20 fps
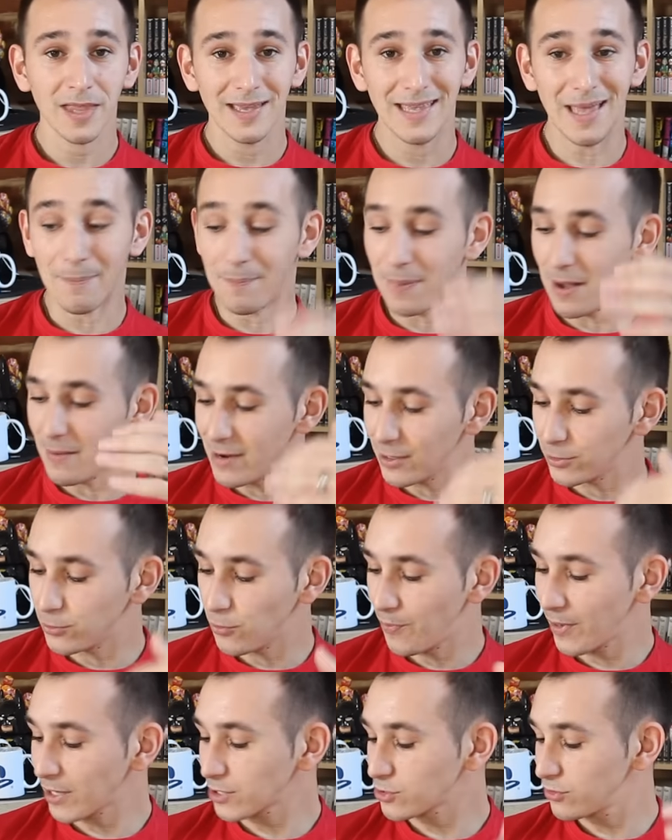Il y a pas mal de
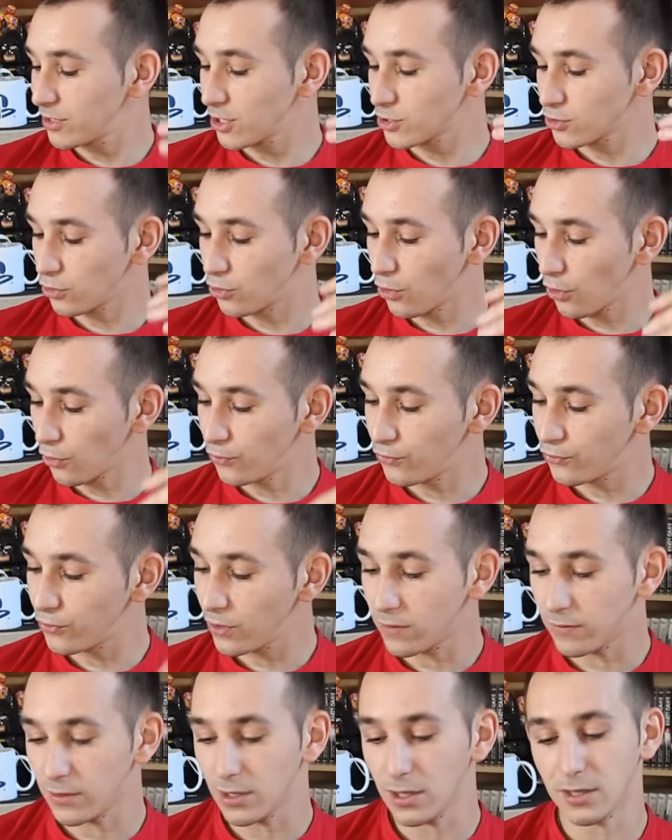personnages encore une
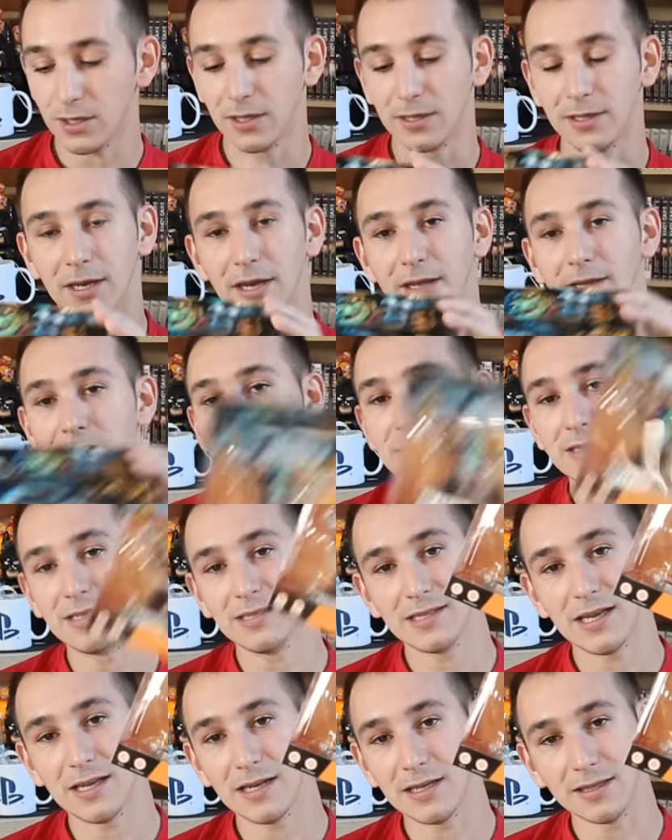fois. Voilà, il y en a, des
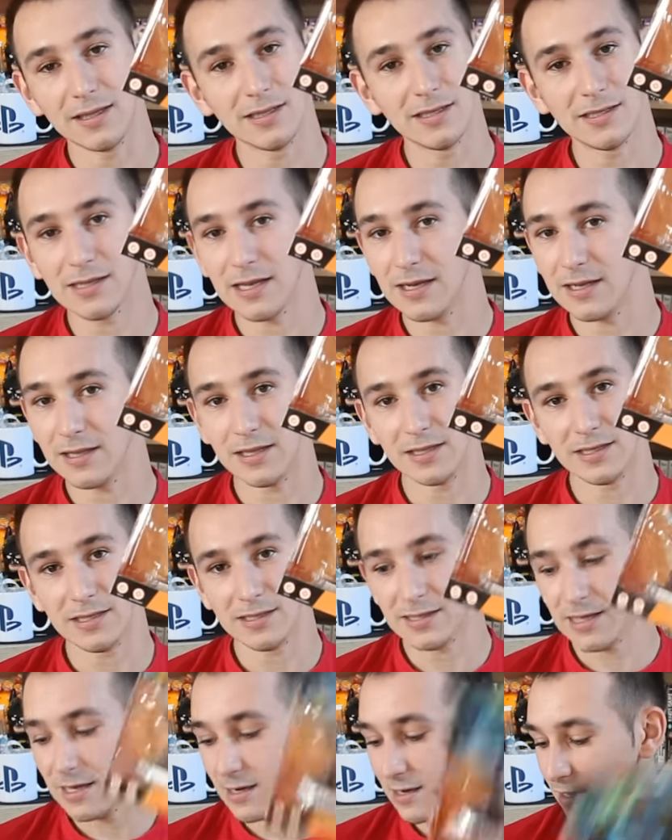dizaines et des dizaines et des
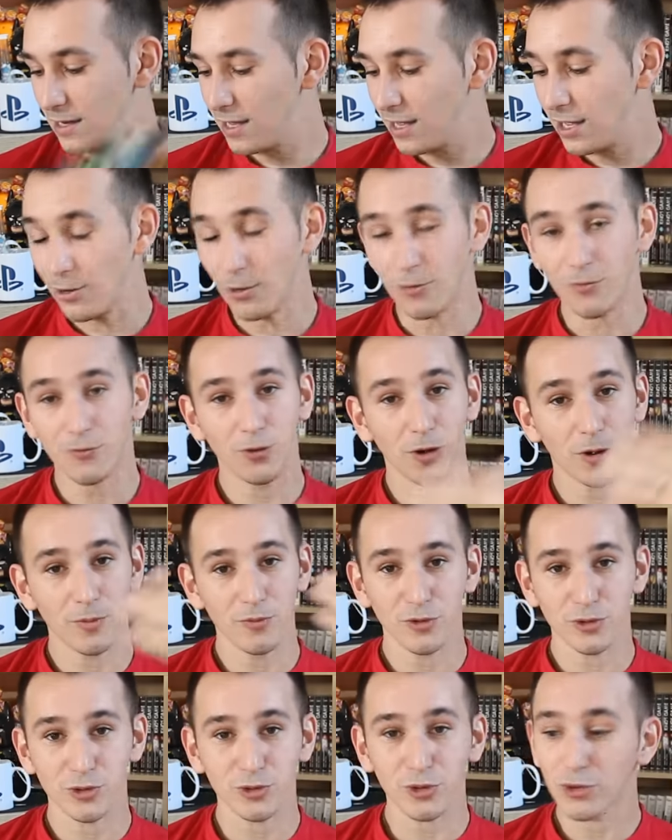dizaines. Et au fur et à
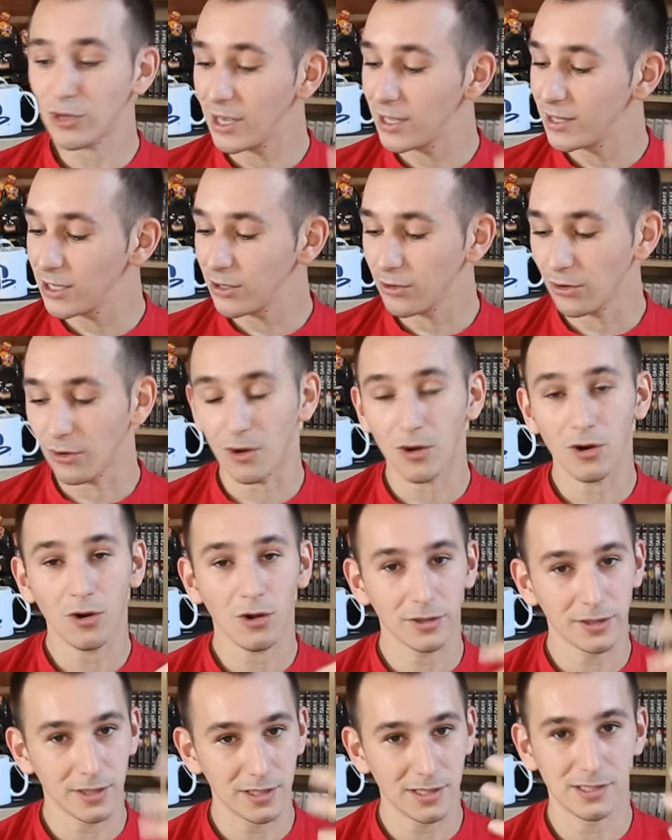mesure de l'année, il y en aura
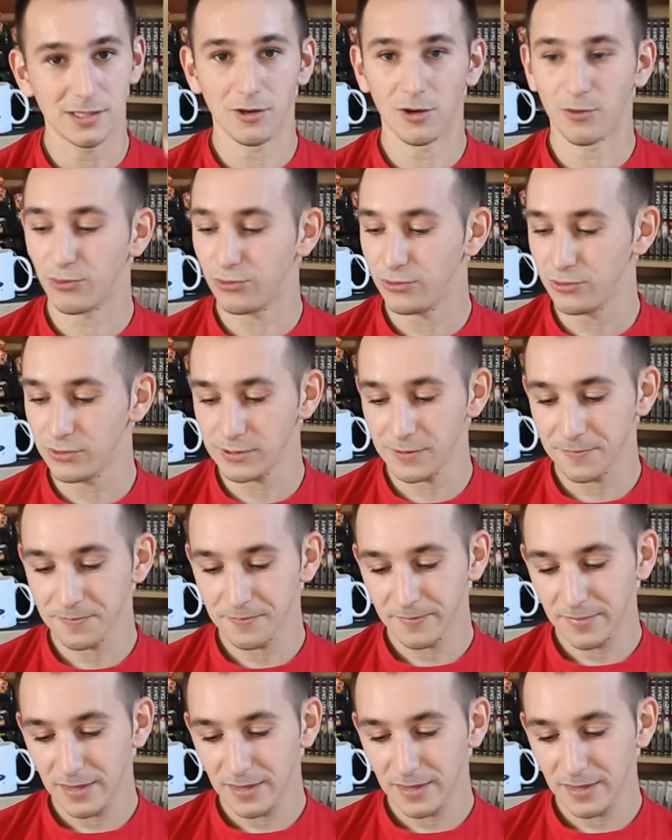encore des dizaines en plus.